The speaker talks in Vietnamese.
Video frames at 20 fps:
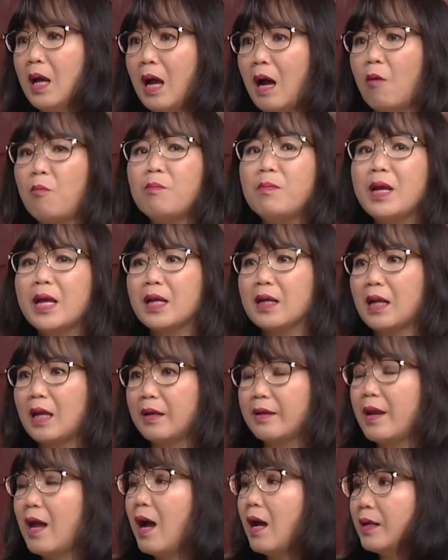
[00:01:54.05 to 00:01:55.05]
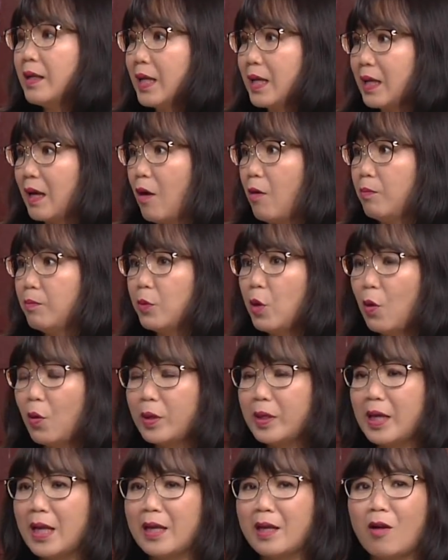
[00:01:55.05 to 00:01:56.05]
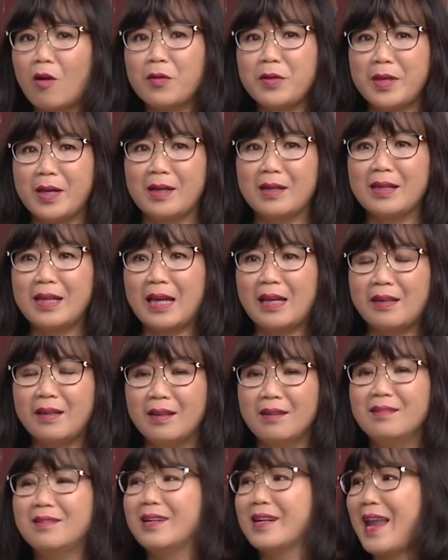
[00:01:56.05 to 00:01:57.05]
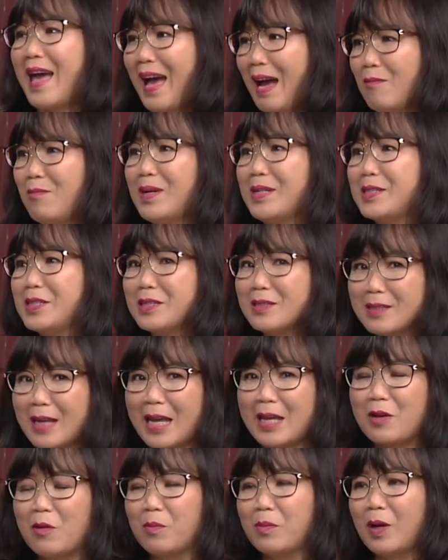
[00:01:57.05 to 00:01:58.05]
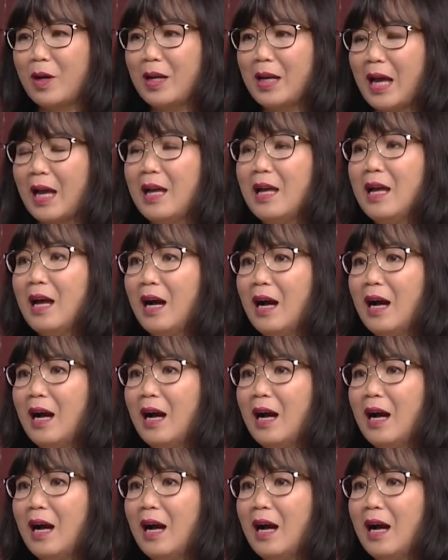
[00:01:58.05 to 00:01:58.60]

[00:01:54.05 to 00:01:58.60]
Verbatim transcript: không biết là nên hay không đôi khi có những cái lừa đảo mà trước đây cũng nói là